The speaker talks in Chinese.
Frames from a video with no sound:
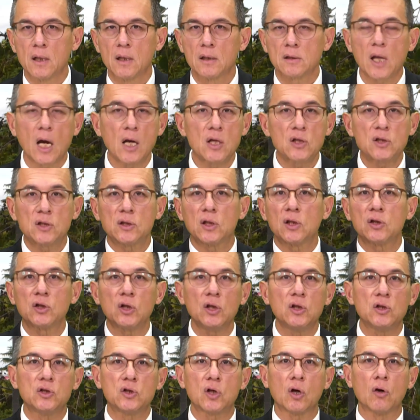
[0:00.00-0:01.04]
当时的
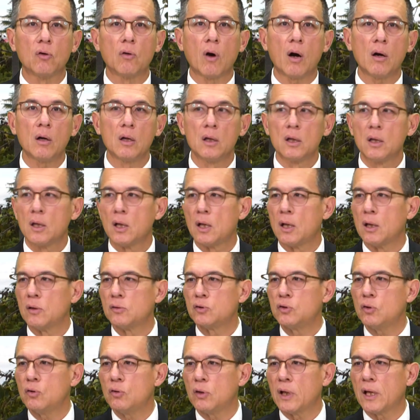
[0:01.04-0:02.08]
地球哦，
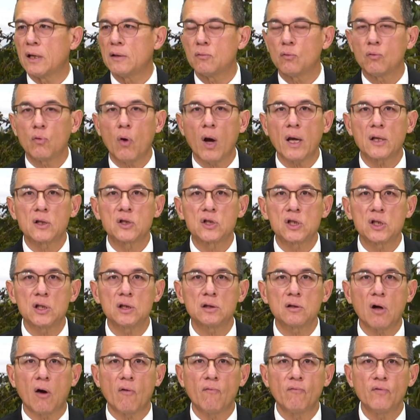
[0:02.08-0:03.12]
就连快赤
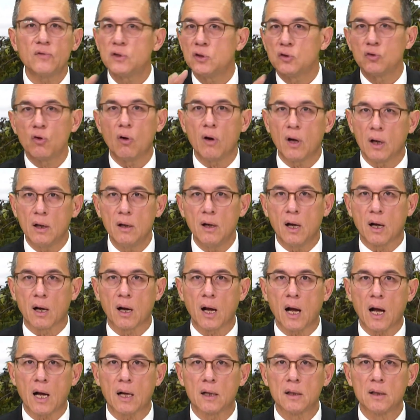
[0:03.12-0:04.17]
道附近都很冷
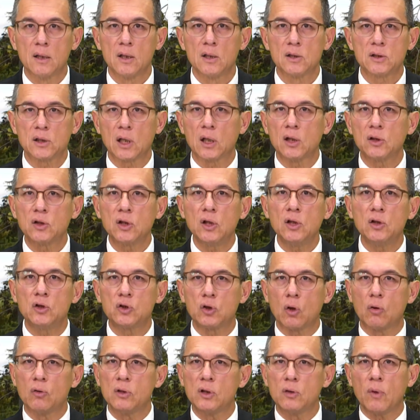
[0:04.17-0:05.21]
啊，整个地
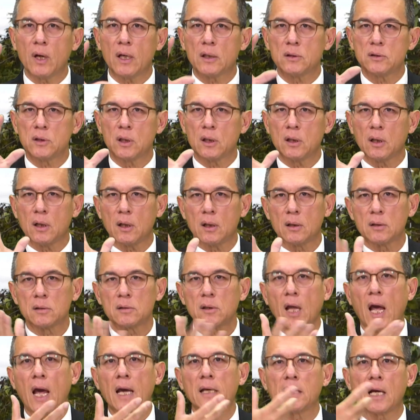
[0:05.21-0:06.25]
球因为这个
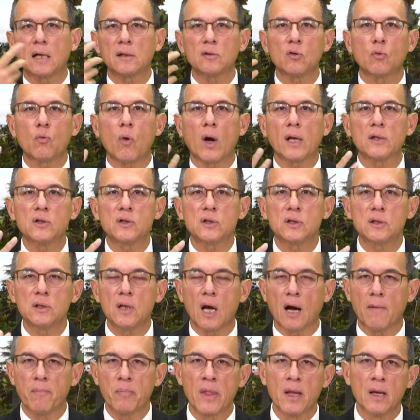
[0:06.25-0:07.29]
太阳的关系
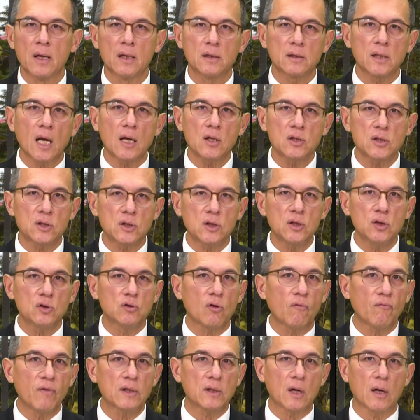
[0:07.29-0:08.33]
啊。当时地
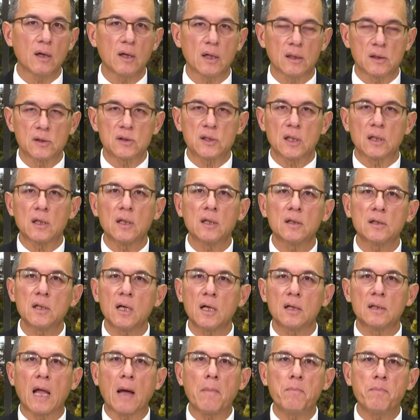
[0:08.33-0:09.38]
球非常冷，整个这
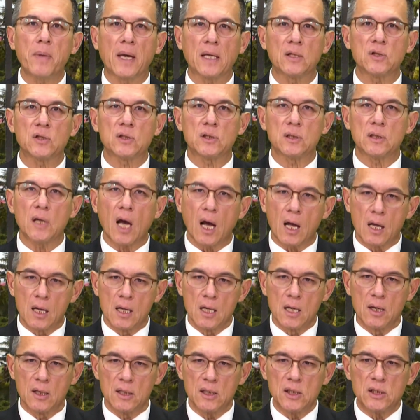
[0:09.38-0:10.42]
个南北极啊，
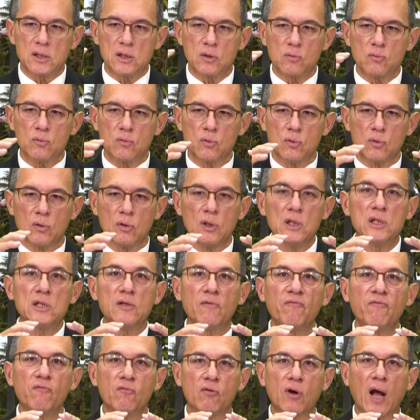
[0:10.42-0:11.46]
一直一直
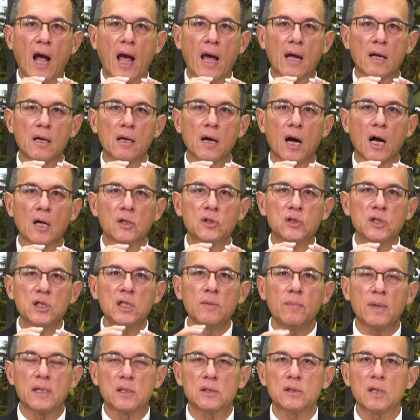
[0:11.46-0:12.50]
覆盖啊，
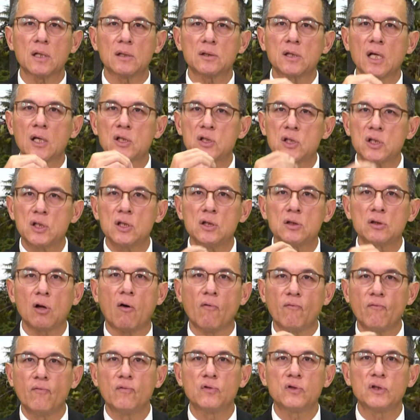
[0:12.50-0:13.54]
基本上在赤道
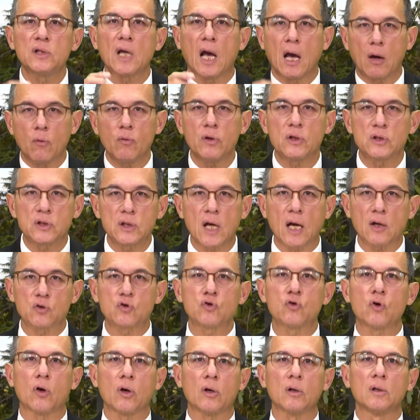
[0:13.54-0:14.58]
附近还会下
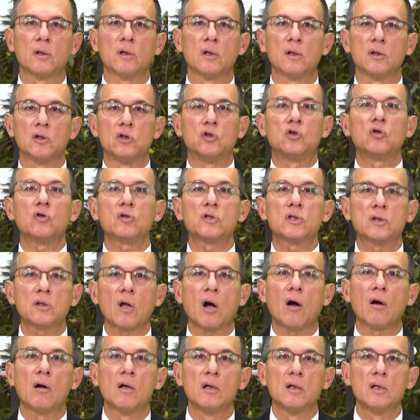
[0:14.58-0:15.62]
雪，你就知
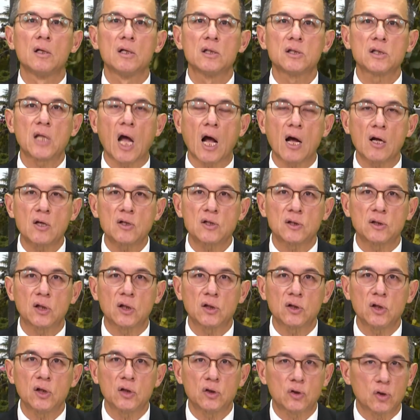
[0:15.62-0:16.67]
道当时的
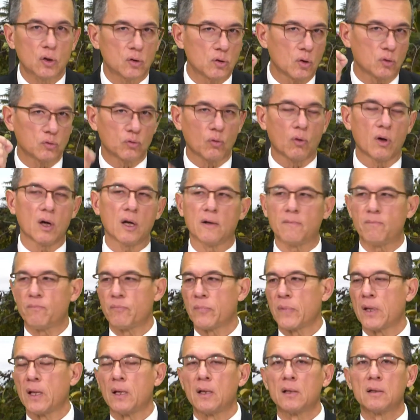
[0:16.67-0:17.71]
地球有多冷。
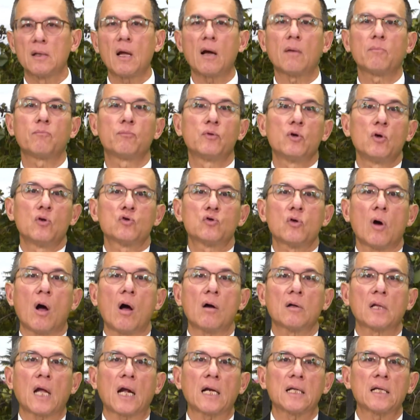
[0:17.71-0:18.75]
那不用说，
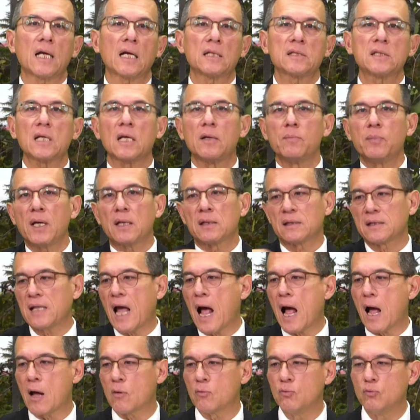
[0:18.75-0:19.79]
澳大利亚这一片
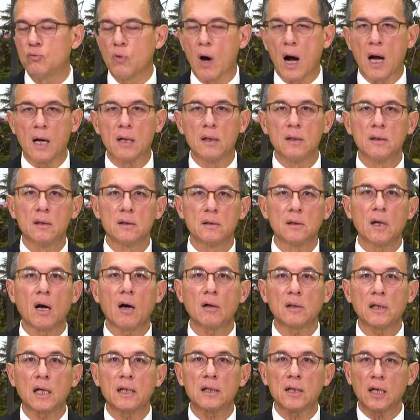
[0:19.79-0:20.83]
大陆啊，后
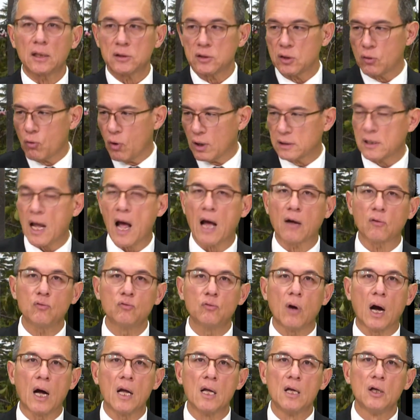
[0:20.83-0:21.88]
澳大利亚这块大
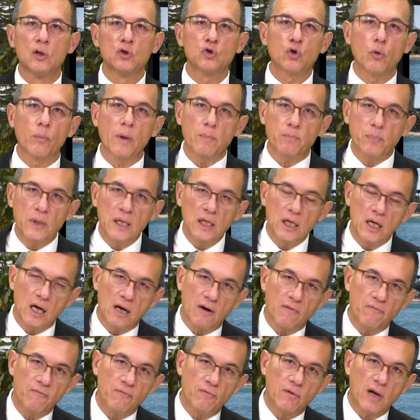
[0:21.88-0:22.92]
陆啊，就被冰
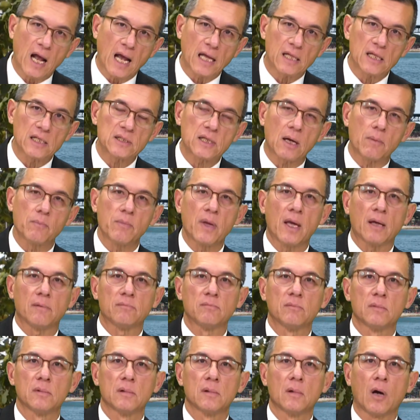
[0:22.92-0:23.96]
河覆盖在上面
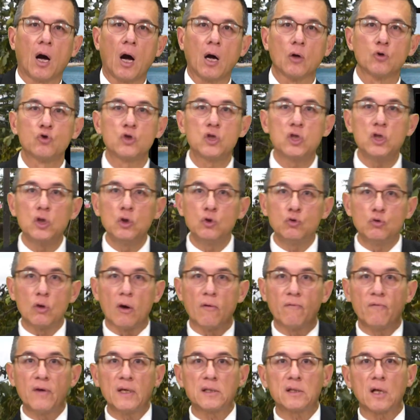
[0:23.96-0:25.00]
哦，积雪
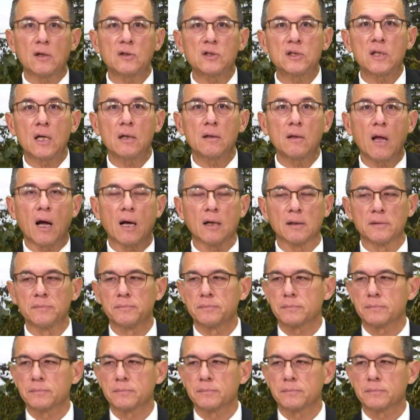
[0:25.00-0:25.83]
非常深呐。